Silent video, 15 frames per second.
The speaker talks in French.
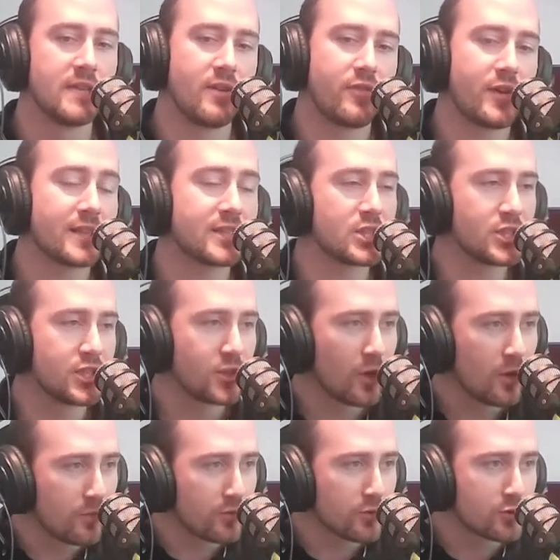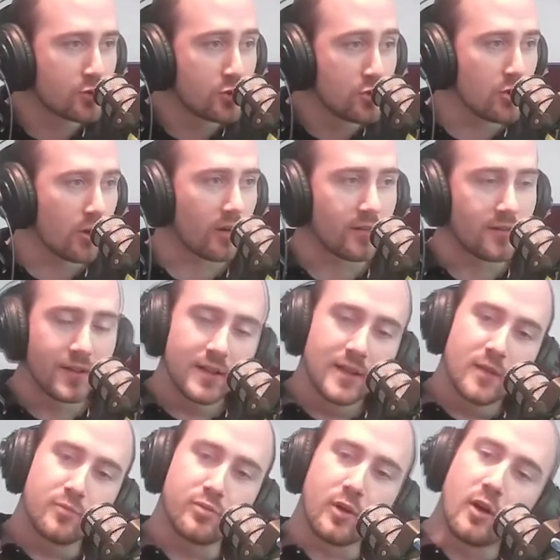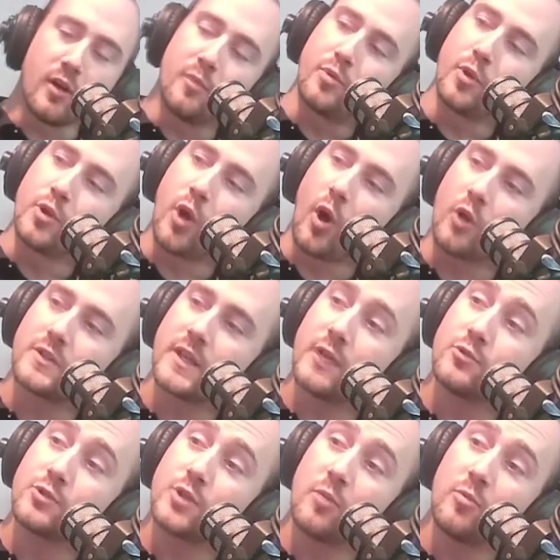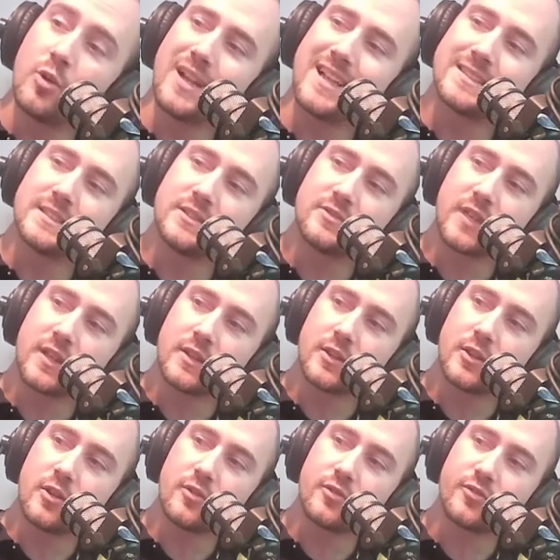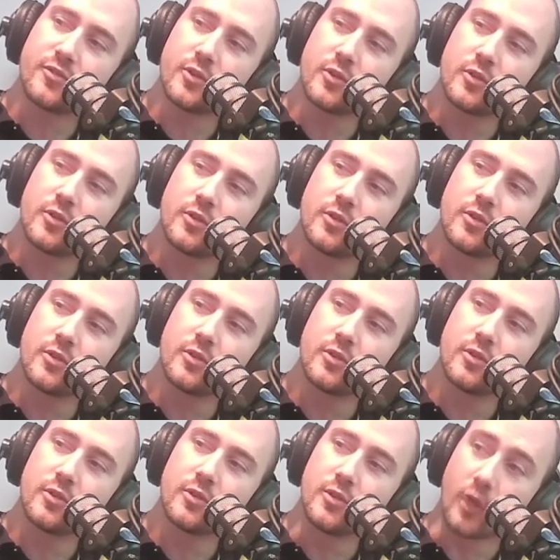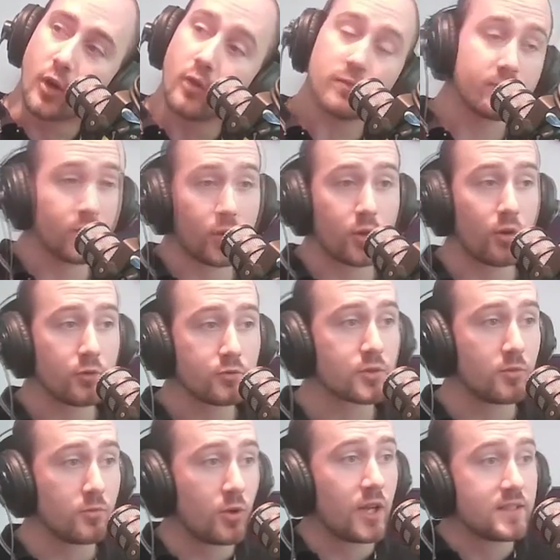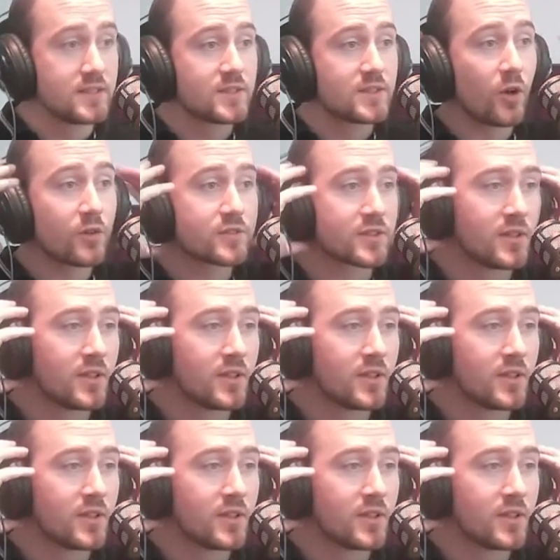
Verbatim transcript: Il va falloir des jingles plus courts. Pour, pour une rentrée, nous sommes le lundi 29. non, non, non, nous sommes le lundi 30.